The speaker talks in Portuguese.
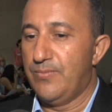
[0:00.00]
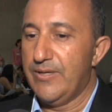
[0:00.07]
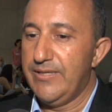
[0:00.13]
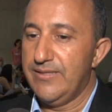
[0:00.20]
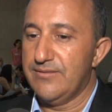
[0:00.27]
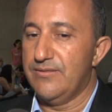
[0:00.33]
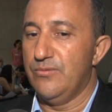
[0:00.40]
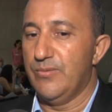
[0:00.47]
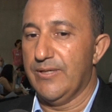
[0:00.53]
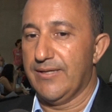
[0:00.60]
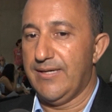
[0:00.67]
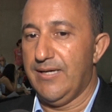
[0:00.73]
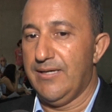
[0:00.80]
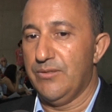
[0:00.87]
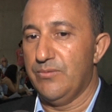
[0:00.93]
players do
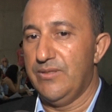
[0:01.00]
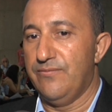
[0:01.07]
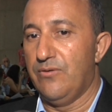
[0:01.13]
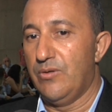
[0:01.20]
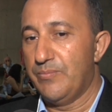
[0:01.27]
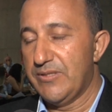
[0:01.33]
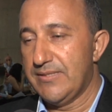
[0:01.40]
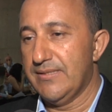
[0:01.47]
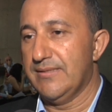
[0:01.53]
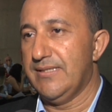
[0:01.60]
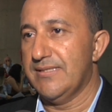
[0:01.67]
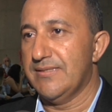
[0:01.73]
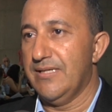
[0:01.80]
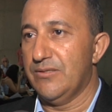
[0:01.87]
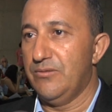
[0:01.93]
mercado aí vão
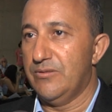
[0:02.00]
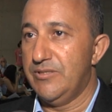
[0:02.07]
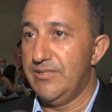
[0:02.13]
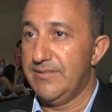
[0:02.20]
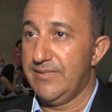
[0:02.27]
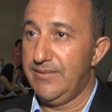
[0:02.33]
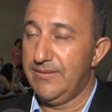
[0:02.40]
apresentar as tecnologias